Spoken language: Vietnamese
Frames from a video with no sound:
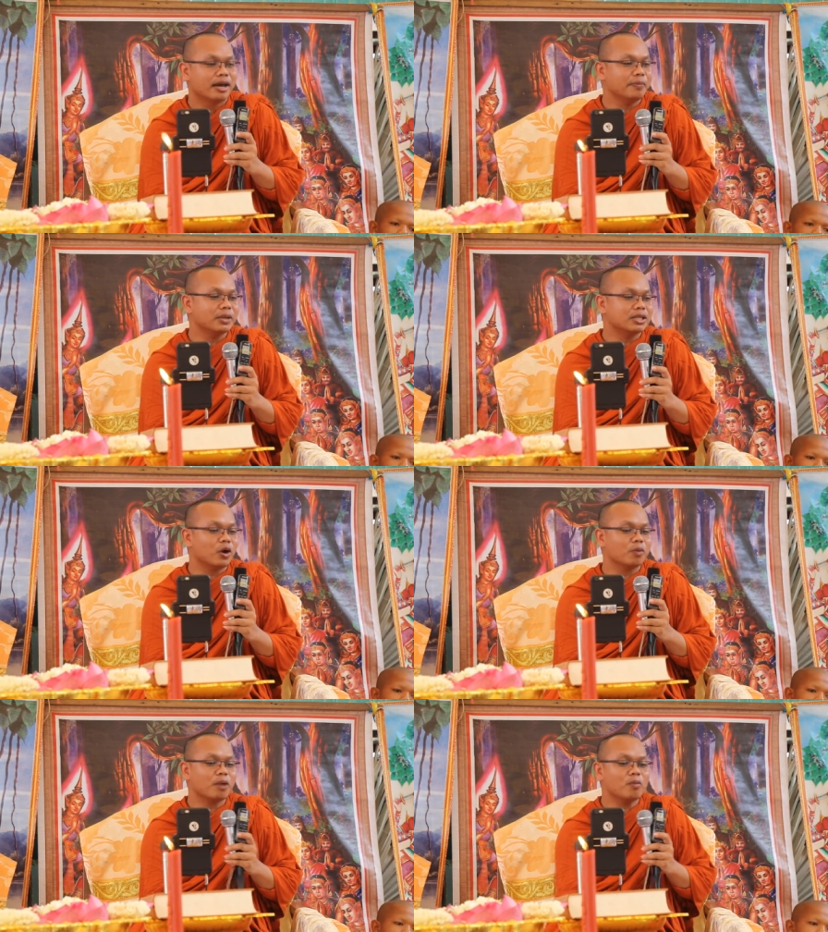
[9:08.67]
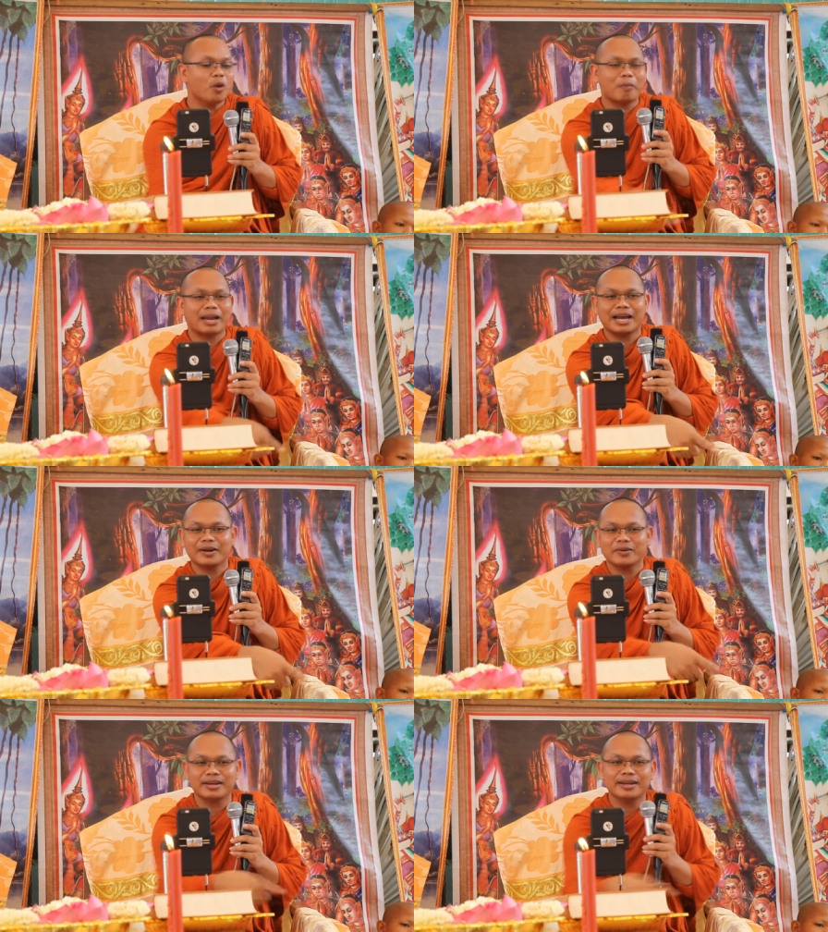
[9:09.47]
thấy bị tôi mắc bố pan
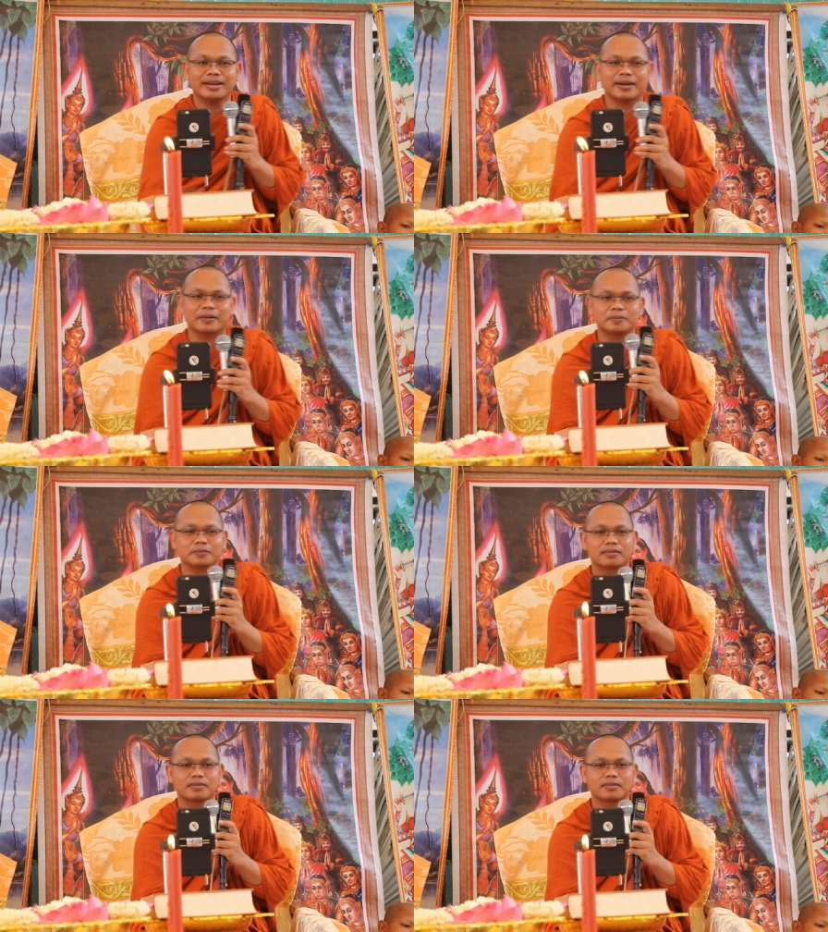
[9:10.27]
năng đôi kia nằng